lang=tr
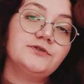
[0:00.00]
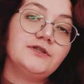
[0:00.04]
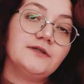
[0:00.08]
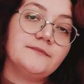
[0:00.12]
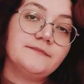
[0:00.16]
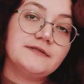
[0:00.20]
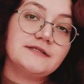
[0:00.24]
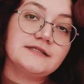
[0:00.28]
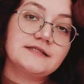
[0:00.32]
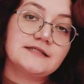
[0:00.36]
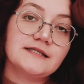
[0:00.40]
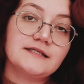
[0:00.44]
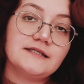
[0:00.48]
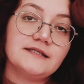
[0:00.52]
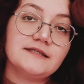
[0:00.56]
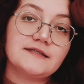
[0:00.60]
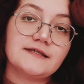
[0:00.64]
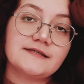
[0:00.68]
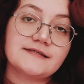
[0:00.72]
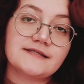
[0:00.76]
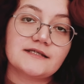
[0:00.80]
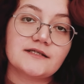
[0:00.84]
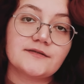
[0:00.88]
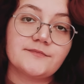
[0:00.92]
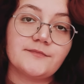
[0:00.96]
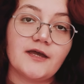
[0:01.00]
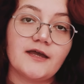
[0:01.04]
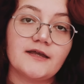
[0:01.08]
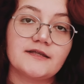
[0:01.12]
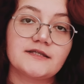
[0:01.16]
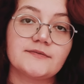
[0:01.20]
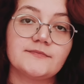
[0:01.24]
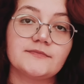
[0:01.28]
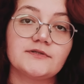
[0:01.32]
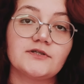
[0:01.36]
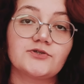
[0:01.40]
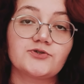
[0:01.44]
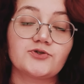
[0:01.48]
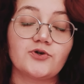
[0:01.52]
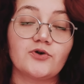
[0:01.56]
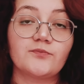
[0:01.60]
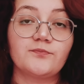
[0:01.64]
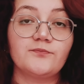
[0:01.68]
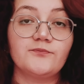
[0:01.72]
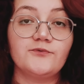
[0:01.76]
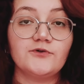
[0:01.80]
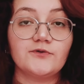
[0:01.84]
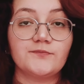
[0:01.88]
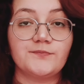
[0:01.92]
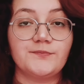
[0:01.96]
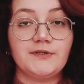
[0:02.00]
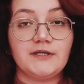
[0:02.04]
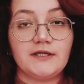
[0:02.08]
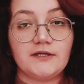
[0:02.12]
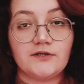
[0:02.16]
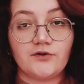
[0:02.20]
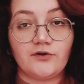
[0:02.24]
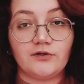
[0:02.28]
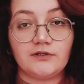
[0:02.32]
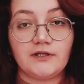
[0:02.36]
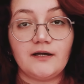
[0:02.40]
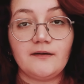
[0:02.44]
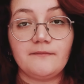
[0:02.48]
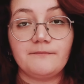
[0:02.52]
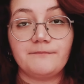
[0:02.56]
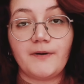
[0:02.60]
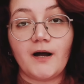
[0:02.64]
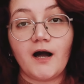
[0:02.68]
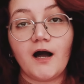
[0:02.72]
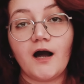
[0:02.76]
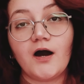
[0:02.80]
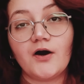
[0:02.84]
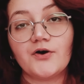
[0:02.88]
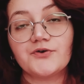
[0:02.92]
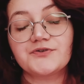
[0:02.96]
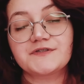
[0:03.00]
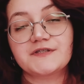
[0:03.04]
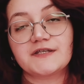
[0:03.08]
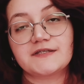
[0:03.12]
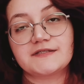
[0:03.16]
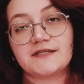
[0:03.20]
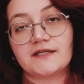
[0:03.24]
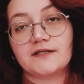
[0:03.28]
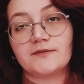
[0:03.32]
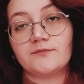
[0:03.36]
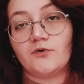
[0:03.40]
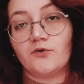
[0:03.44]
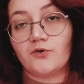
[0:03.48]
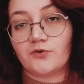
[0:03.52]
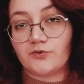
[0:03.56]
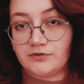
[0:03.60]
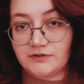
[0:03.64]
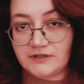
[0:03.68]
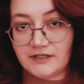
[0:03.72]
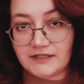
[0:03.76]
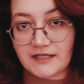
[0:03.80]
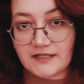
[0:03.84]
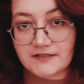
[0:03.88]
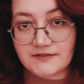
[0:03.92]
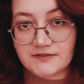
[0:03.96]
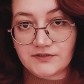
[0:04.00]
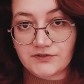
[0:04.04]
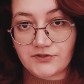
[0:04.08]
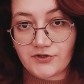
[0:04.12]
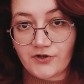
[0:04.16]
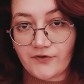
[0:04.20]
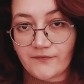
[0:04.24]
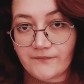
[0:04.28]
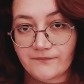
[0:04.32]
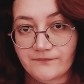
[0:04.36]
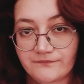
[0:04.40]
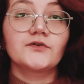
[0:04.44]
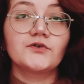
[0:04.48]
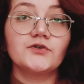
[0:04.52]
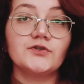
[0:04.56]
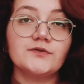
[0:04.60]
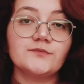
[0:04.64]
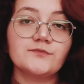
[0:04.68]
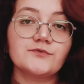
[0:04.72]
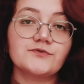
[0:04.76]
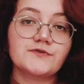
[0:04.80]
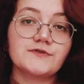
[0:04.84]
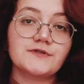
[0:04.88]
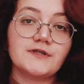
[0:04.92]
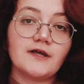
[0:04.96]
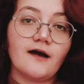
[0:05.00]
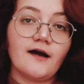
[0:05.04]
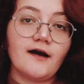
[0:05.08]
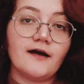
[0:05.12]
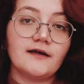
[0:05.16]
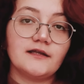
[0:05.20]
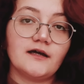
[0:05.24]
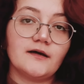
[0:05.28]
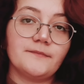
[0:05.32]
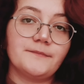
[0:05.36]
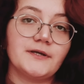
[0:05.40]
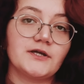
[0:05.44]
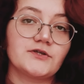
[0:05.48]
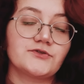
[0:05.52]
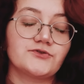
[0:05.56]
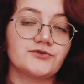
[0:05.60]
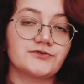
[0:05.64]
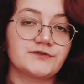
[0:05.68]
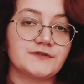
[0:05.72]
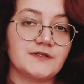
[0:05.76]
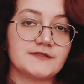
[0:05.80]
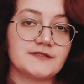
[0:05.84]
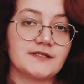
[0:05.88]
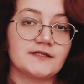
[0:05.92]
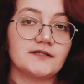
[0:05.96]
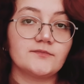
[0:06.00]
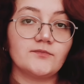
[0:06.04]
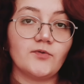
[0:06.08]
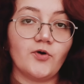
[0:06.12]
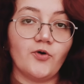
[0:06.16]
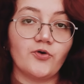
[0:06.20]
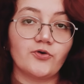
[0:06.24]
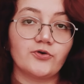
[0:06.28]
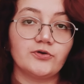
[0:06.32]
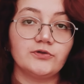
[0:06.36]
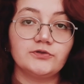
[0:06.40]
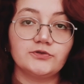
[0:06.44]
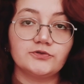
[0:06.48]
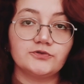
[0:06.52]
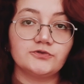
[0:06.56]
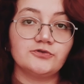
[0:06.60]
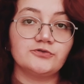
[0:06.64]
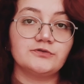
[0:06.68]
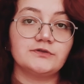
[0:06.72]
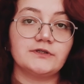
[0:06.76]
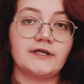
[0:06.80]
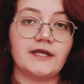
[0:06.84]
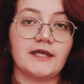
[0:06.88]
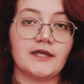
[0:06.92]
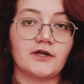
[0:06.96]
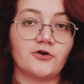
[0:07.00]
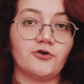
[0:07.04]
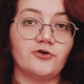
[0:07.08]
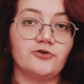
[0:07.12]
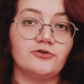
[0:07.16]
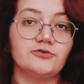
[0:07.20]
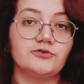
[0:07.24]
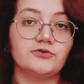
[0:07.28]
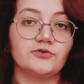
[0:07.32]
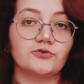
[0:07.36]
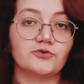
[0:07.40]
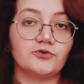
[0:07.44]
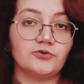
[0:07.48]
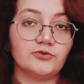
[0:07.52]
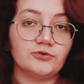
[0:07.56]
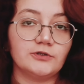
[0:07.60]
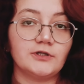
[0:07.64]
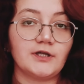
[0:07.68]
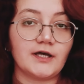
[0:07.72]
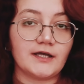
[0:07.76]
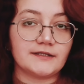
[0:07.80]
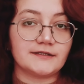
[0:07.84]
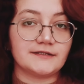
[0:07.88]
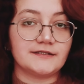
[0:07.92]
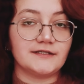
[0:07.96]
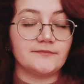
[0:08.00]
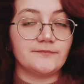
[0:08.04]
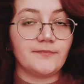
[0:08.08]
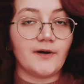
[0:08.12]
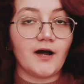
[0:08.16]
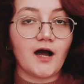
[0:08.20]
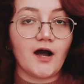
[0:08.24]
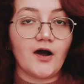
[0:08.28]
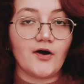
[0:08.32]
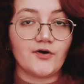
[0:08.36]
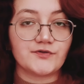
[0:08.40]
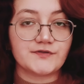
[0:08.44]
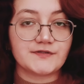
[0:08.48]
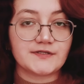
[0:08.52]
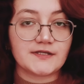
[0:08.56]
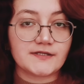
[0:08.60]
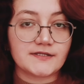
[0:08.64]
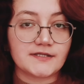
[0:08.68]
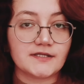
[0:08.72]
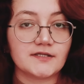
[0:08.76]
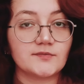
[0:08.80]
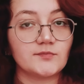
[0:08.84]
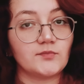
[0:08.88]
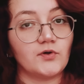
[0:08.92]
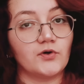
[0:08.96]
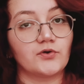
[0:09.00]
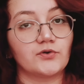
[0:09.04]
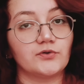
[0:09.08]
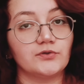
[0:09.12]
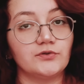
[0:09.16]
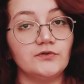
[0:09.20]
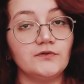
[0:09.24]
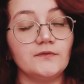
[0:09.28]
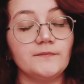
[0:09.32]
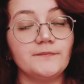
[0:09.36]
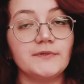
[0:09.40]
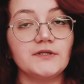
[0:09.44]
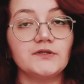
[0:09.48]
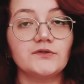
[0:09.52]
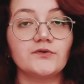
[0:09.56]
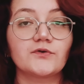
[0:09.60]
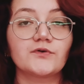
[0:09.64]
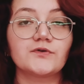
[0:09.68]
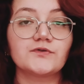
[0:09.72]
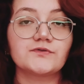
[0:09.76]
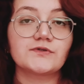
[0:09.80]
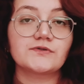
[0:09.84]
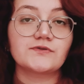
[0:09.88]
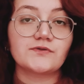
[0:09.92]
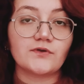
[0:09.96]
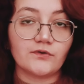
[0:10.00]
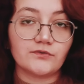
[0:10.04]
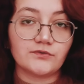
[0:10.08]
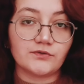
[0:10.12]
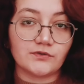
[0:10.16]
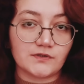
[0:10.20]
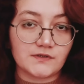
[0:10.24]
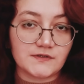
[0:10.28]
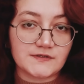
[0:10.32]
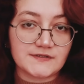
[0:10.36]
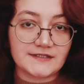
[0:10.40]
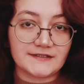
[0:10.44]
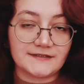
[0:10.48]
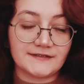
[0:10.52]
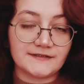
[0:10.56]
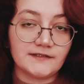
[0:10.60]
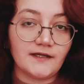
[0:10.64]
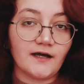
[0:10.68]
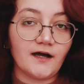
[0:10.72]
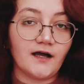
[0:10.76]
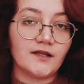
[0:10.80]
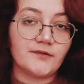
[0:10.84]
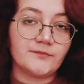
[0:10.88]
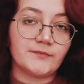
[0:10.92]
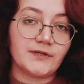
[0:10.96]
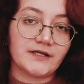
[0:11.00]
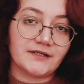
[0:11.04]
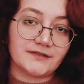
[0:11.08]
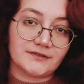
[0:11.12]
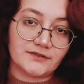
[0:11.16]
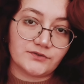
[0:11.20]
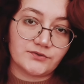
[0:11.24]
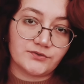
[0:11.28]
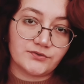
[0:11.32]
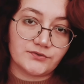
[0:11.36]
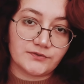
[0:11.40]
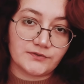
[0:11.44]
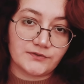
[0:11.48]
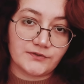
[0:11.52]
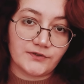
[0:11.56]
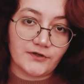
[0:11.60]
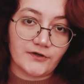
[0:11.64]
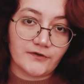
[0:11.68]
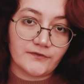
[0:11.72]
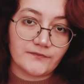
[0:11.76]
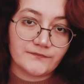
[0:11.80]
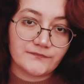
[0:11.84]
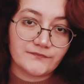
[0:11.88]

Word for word: bu da bizleri tasarım eğitiminde çok büyük bir yeri olan Bauhaus Tasarım Okulu'na getiriyor. Günümüzde hala pek çok tasarım okulunun da ekolünü kullandığı Bauhaus Tasarım Okulu 1919 yılında Almanya'da kuruluyor.